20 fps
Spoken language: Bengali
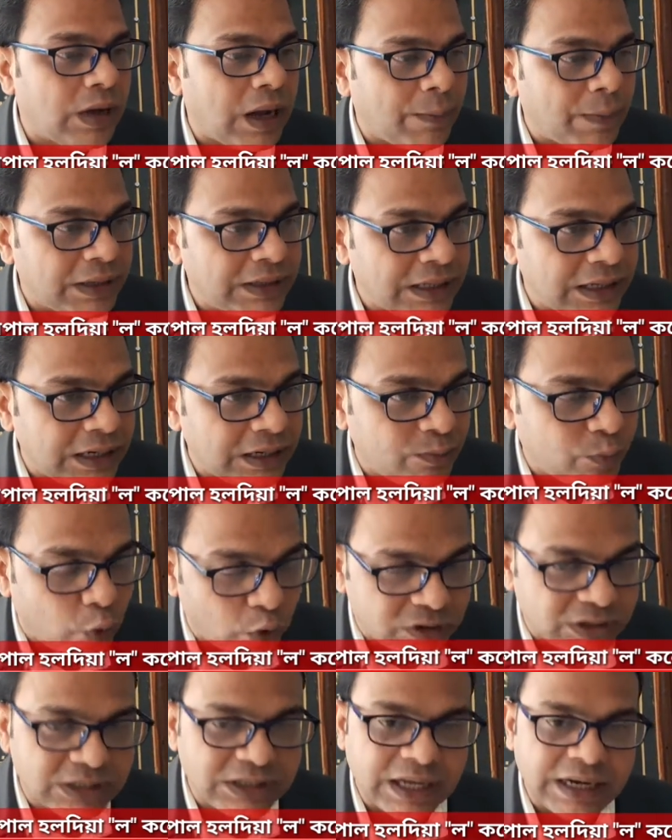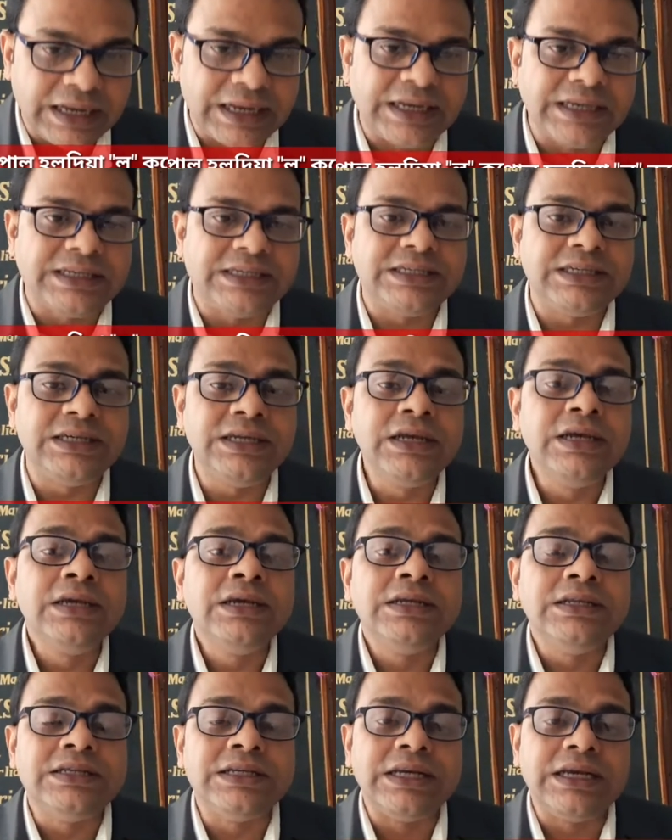আমাদের বক্তৃতা রেখেছি
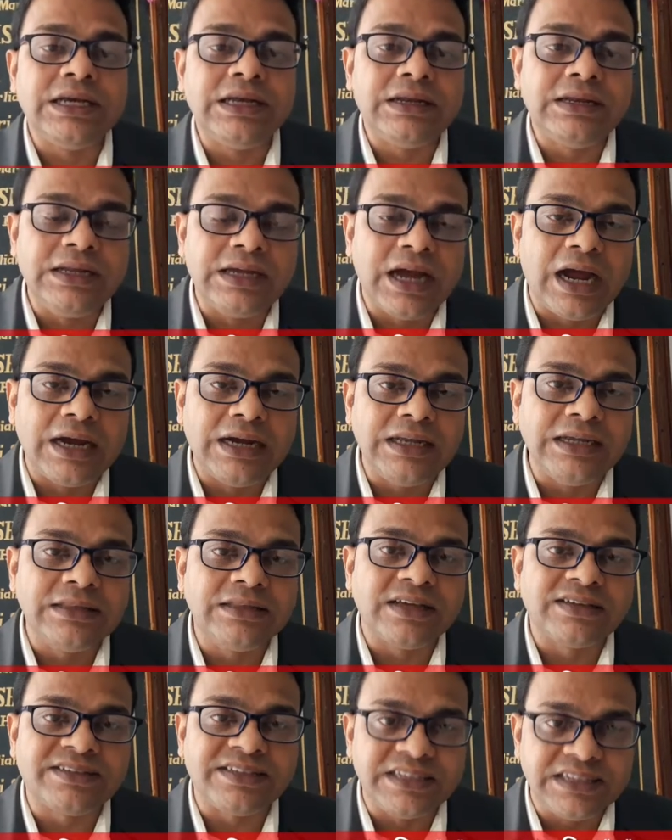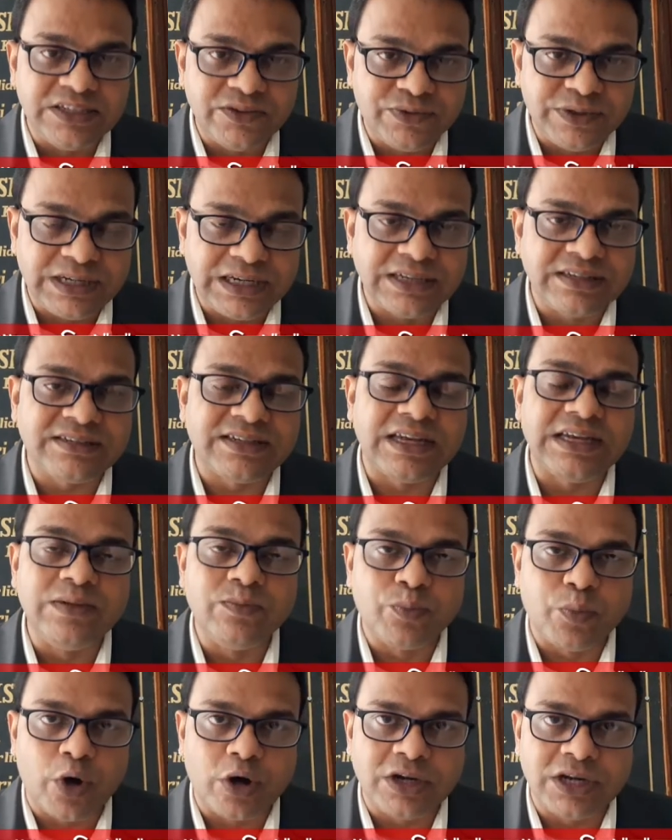যে রিগার্ডিং দ্য সিগনিফিকেন্স অ্যান্ড
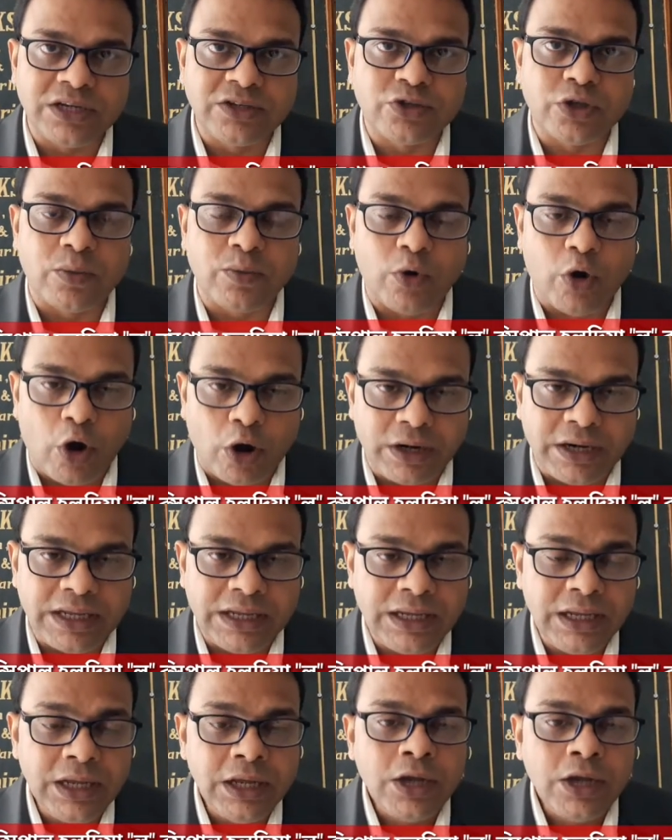ইম্পর্টেন্স অফ লডে